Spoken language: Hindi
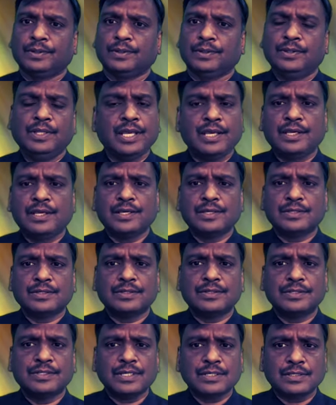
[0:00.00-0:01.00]
देखिए
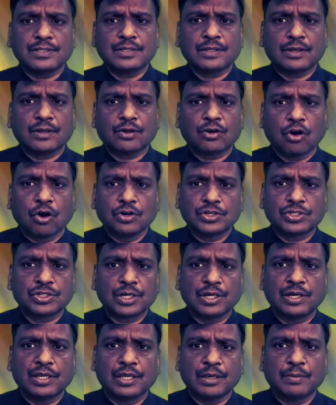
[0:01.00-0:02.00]
जिस
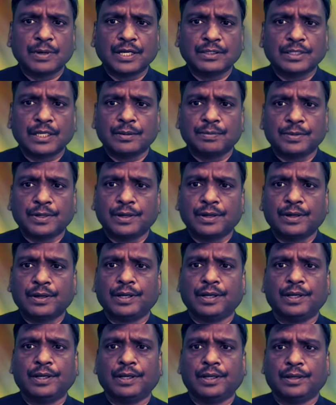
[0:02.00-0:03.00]
कौशल की बात आप कर
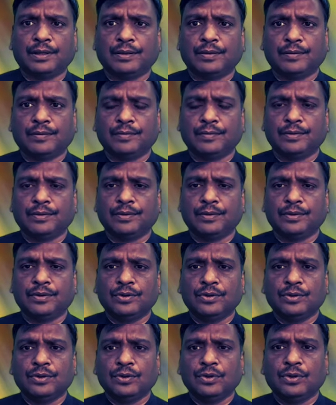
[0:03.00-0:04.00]
रहे हैं
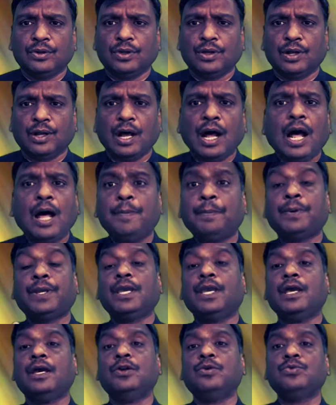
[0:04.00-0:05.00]

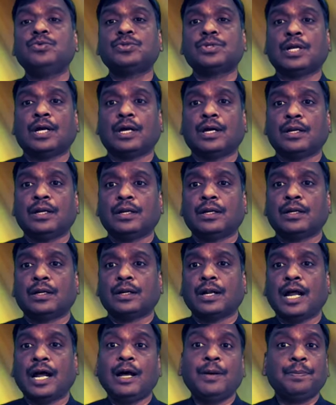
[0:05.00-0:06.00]
आपके अनुसार
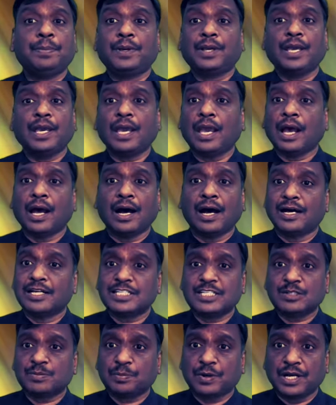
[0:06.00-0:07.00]
आपके
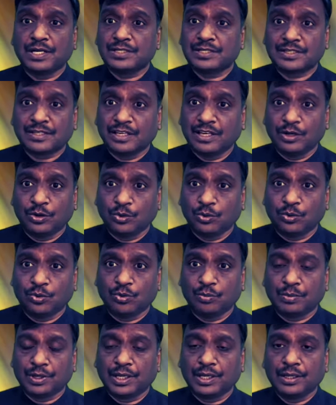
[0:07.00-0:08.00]
आसपास के
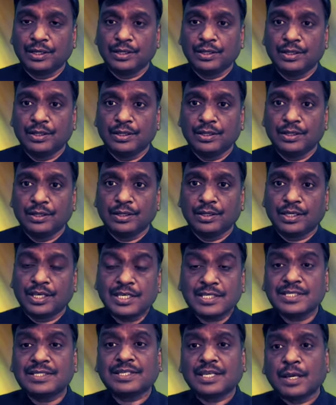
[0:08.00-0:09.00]
लोगों में
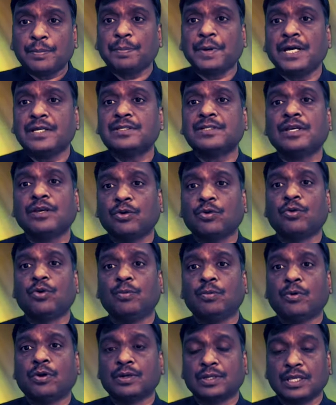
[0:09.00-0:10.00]
किसके पास ये रोल
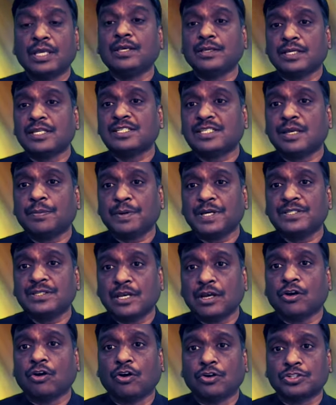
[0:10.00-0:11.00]
कि, किसके पास
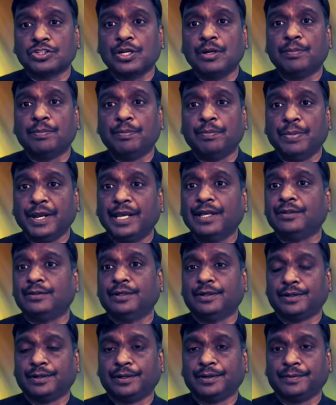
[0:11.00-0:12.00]
ये कौशल
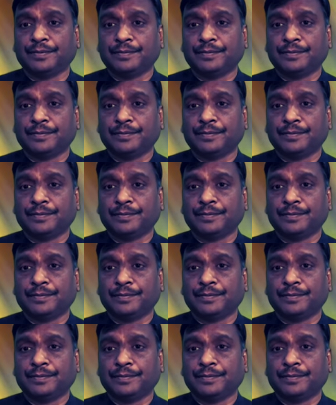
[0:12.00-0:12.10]
बेहतर है